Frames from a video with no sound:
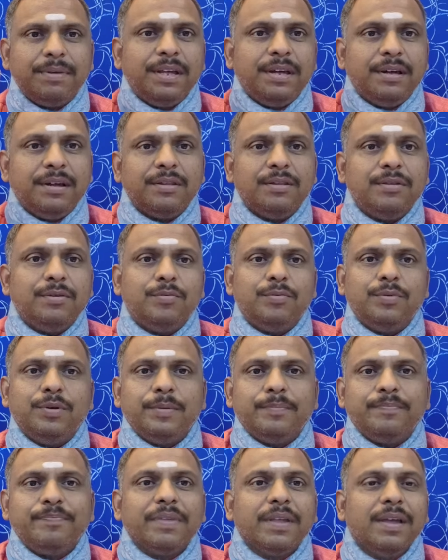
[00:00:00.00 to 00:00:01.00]
அப்படிங்கிறது
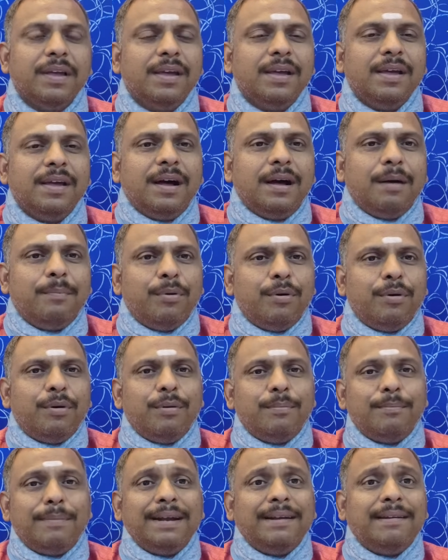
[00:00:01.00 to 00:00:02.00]
உண்டு
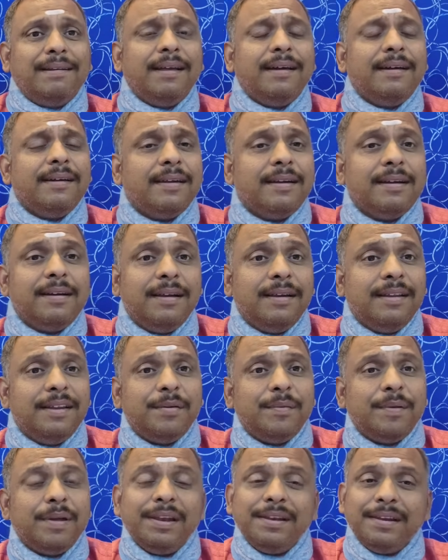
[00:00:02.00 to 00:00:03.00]
அப்போது மற்ற
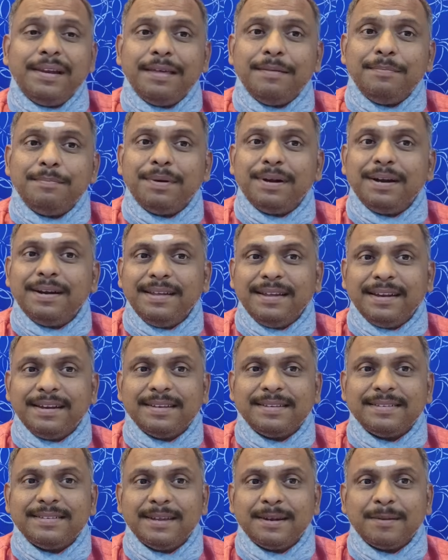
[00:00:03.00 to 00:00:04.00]
கிரகங்களினுடைய நிலைப்பாடு
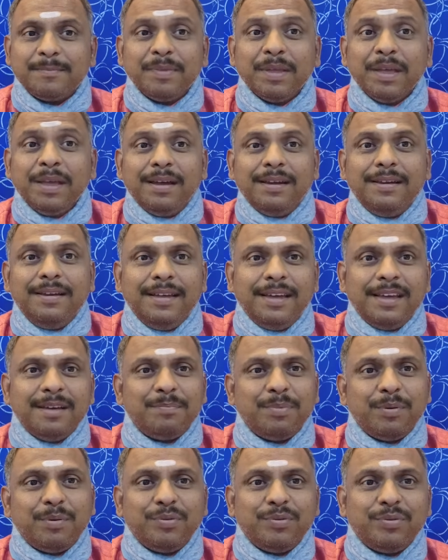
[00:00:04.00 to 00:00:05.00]
என்ன சார் நீங்கள்
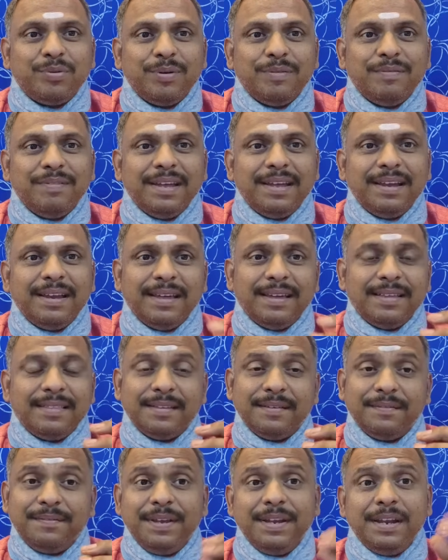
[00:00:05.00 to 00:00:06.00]
எப்பவும் சொல்வீங்களே
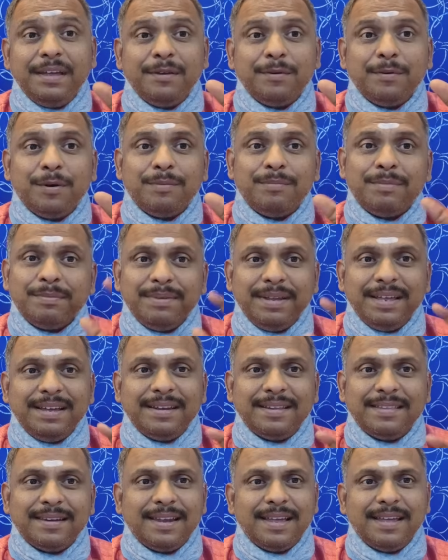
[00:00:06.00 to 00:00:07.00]
இந்த வீண யோகம்
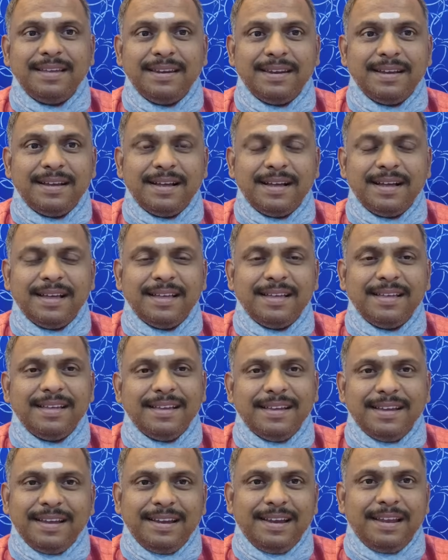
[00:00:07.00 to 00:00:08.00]
அப்படிங்கிறதெல்லாம் இருக்கா
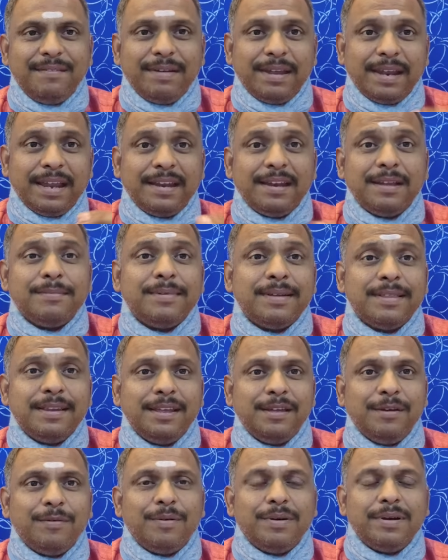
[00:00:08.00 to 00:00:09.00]
இல்லை வேறு என்ன
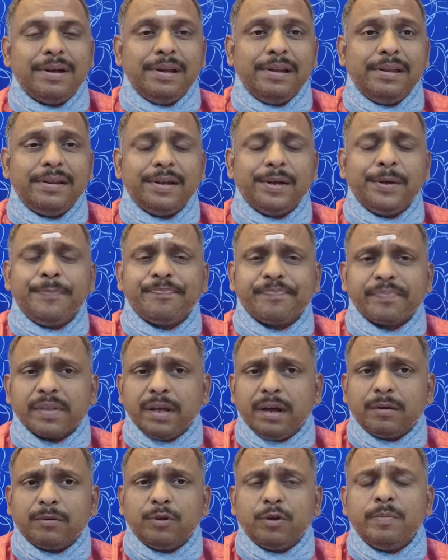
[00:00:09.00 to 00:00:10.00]
மாதிரி யோகங்கள் இருக்குது
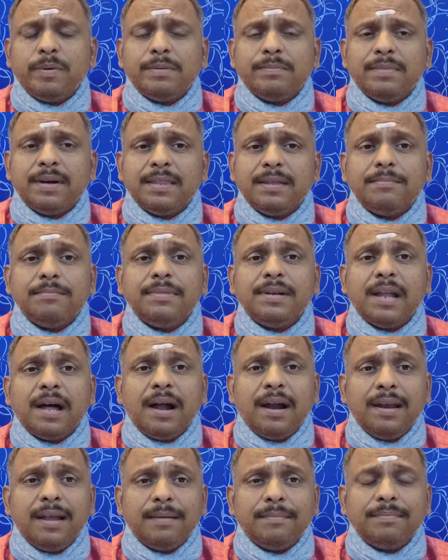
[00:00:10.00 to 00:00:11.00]
அக்டோபர் மாதம்
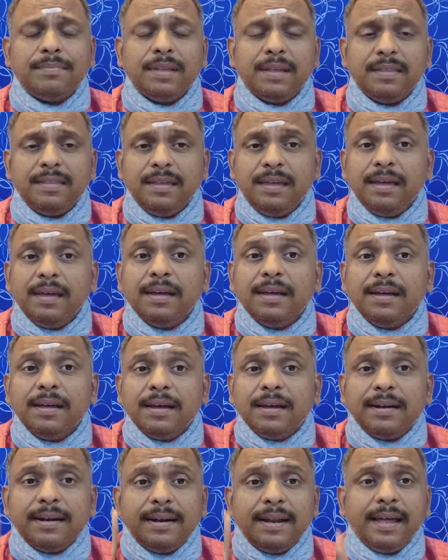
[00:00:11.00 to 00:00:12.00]
நாலாம் தேதி
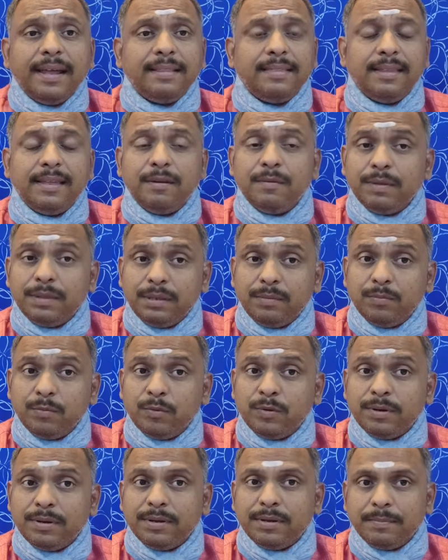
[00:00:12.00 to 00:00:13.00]
ரெண்டாயிரத்தி இருபத்தி
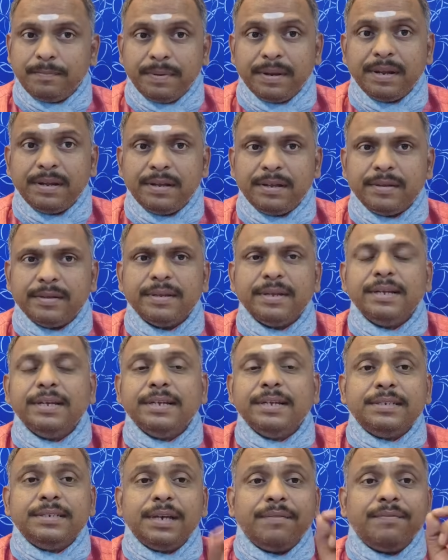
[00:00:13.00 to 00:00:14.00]
மூன்றுக்கு பிறகு
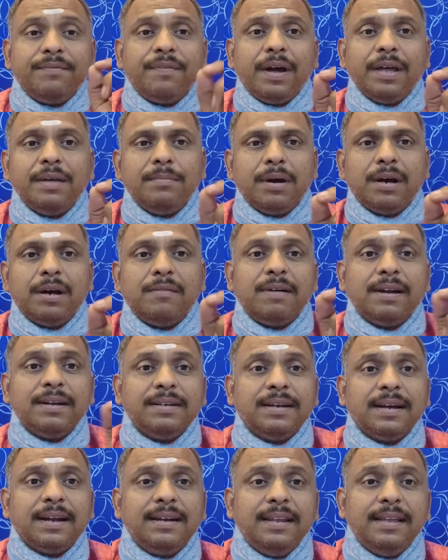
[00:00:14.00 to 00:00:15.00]
செவ்வாய் பகவான்
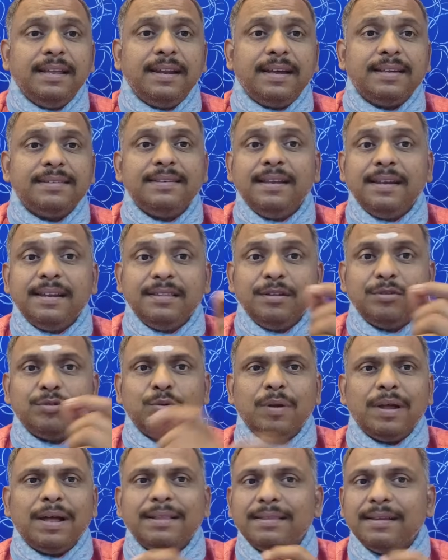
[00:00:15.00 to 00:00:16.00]
கன்னி ராசியிலேருந்து
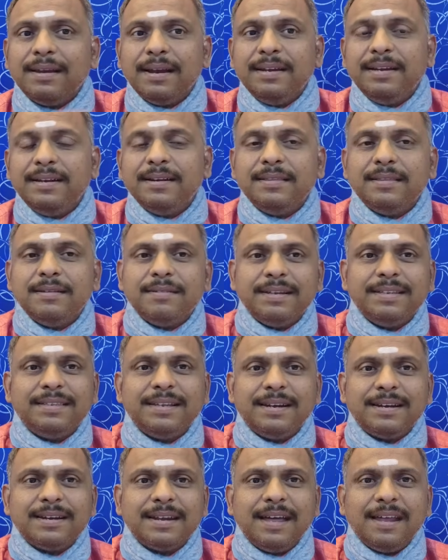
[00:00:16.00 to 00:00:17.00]
துலாத்தில் அடியெடுத்து
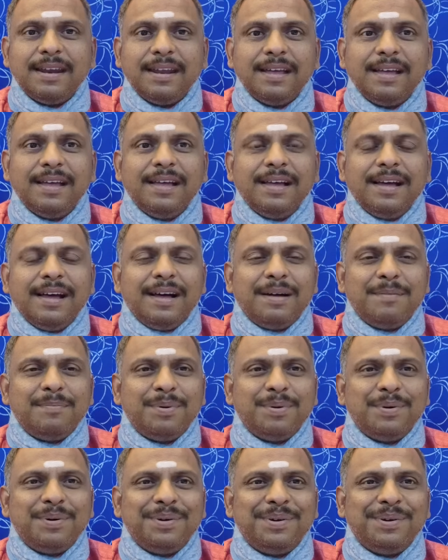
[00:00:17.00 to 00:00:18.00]
வைத்தடுறார்
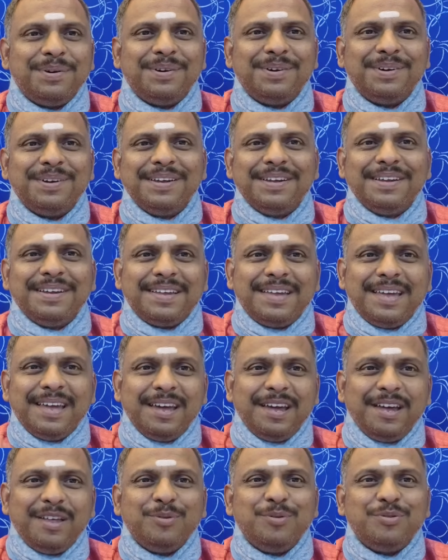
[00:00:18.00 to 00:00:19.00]
அப்போது
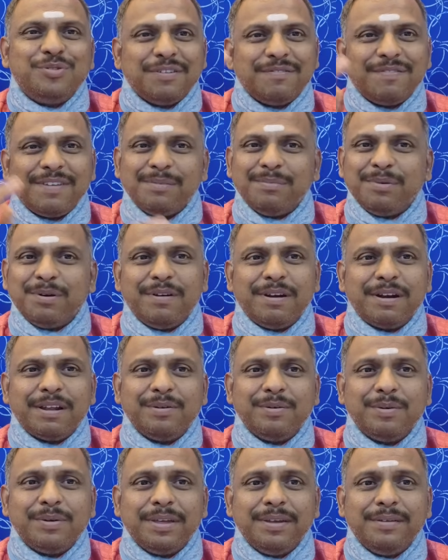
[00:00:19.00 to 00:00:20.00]
கேது செவ்வாய் பகவானை
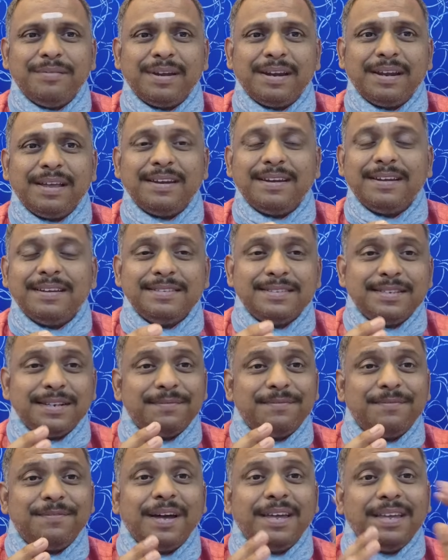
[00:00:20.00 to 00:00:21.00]
நோக்கி வரார்
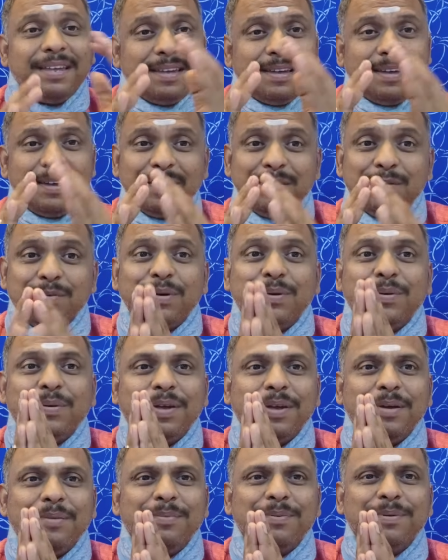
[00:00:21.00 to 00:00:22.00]
செவ்வாய் கேதுவை
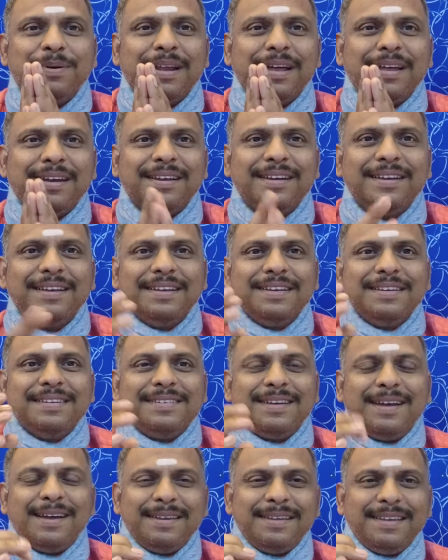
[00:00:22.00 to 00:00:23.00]
நோக்கி போகிறார்
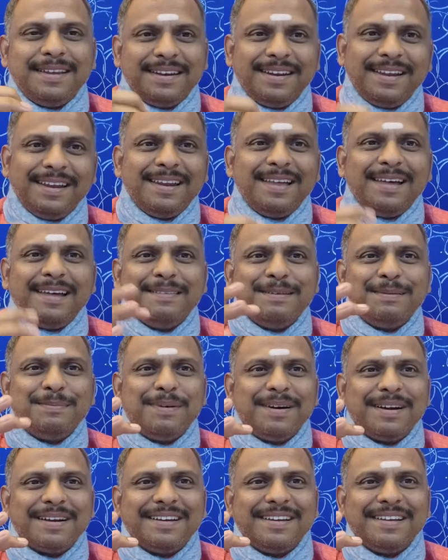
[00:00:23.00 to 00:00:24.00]
சார் என்னெல்லாம்
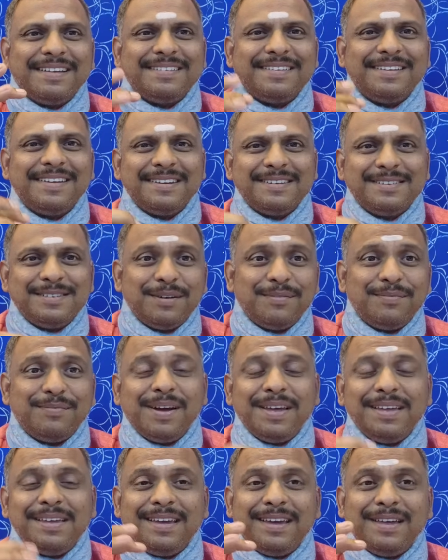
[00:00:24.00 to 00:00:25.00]
எதிர்பார்க்கலாம் சார்
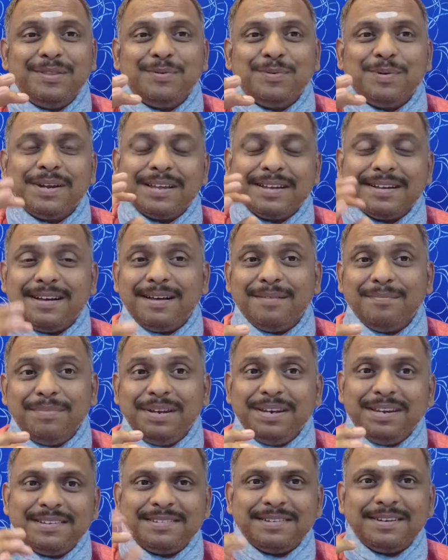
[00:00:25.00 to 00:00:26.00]
செவ்வாய் கேதுவோட
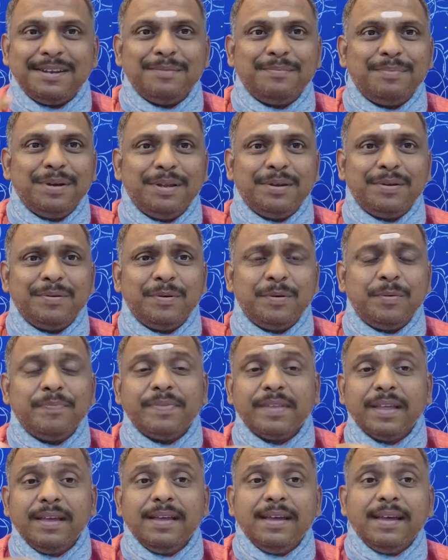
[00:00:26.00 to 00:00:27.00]
காம்பினேஷன் எப்படி இருக்கும்
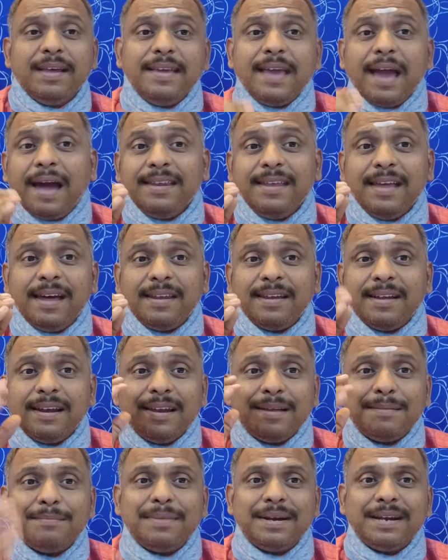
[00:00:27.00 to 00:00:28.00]
யார்
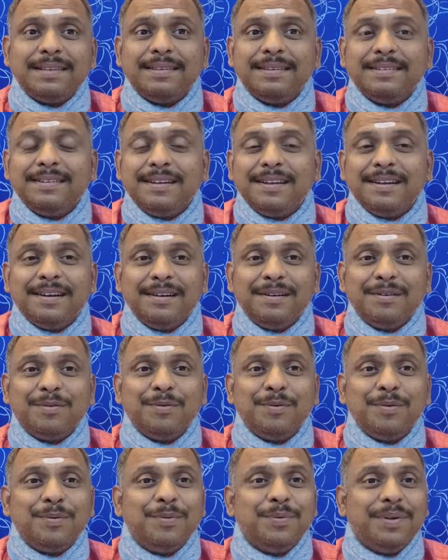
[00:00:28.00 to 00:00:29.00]
யாருக்கெல்லாம் மனசஞ்சலங்கள்
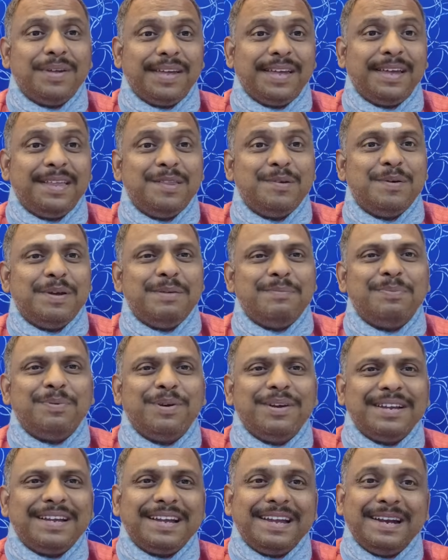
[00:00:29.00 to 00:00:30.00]
கொடுக்கும் கேதுவை
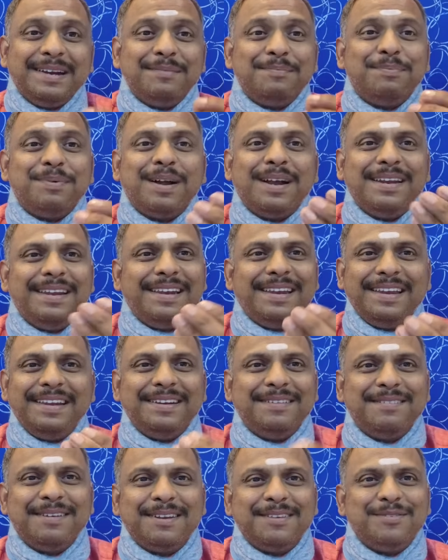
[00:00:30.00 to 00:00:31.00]
போல் கெடுப்பான்
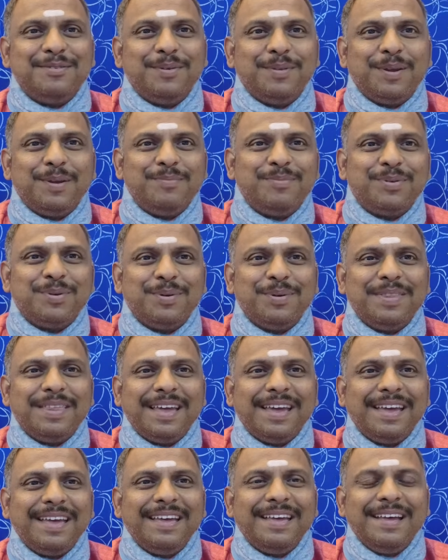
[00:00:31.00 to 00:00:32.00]
இல்லைன்னு வேற ஜோதிடம்
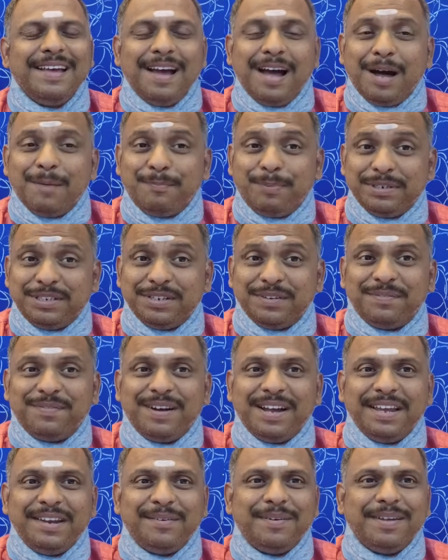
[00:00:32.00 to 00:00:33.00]
சொல்லுதே அப்போ
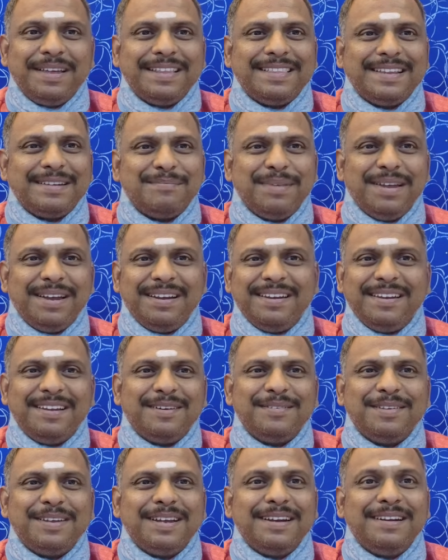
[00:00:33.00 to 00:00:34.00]
செவ்வாயினுடைய
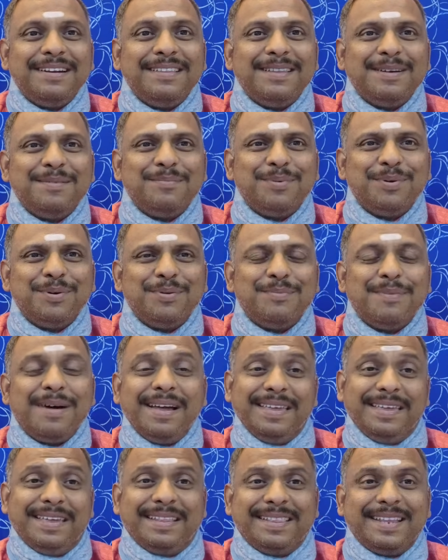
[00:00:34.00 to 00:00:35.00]
தன்மைகள்லாம் கொஞ்சம் கெட்டு தான் போகுமா
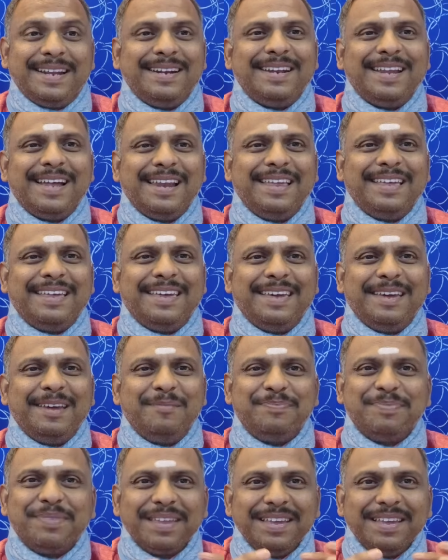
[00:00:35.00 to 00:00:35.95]
எத்தனை நாளைக்கு